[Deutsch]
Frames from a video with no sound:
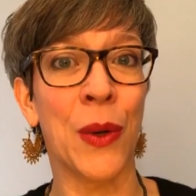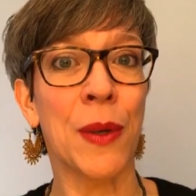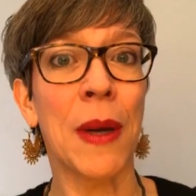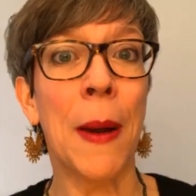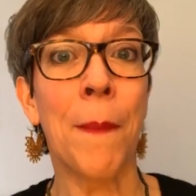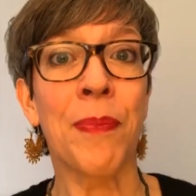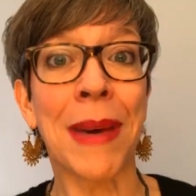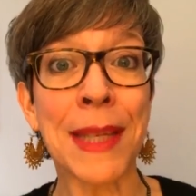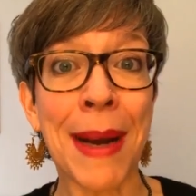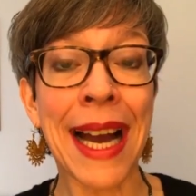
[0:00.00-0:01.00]
Und
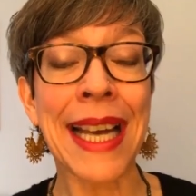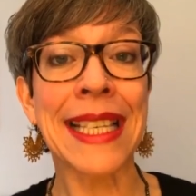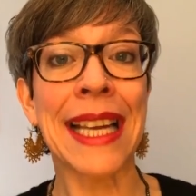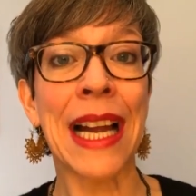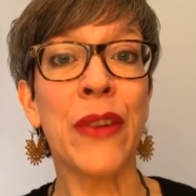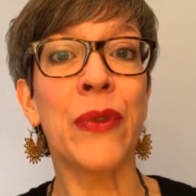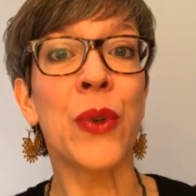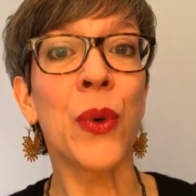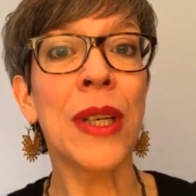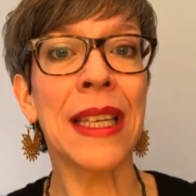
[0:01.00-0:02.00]
manchmal kann es
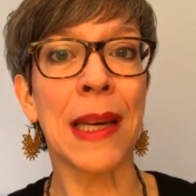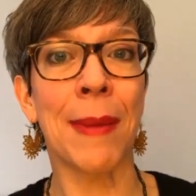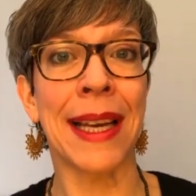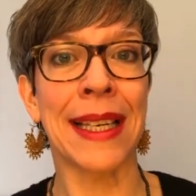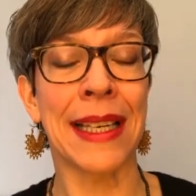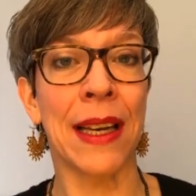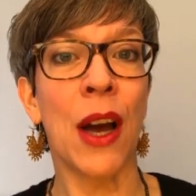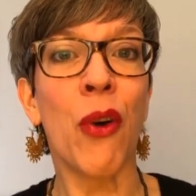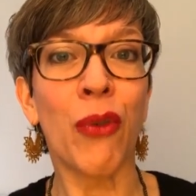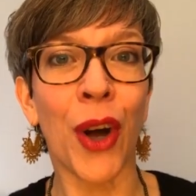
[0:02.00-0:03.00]
helfen, durch jemanden
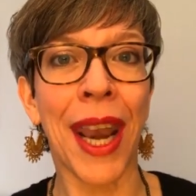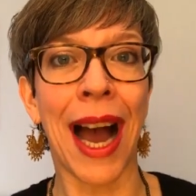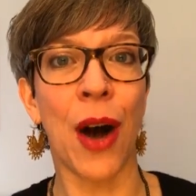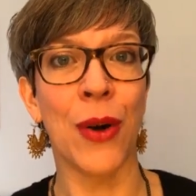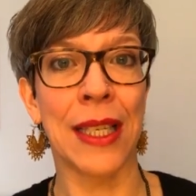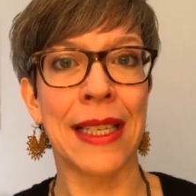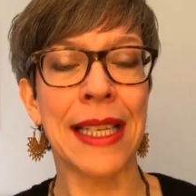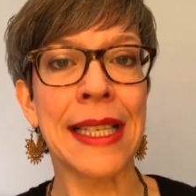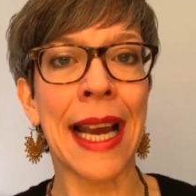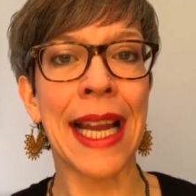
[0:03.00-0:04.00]
von außen
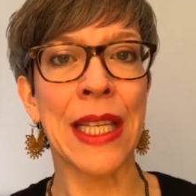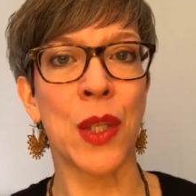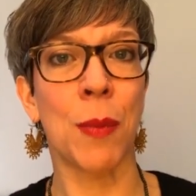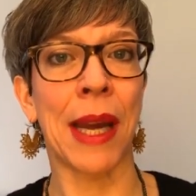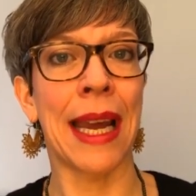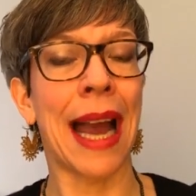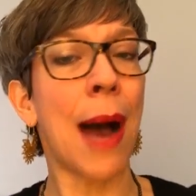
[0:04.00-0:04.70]
dich dahin zu bringen.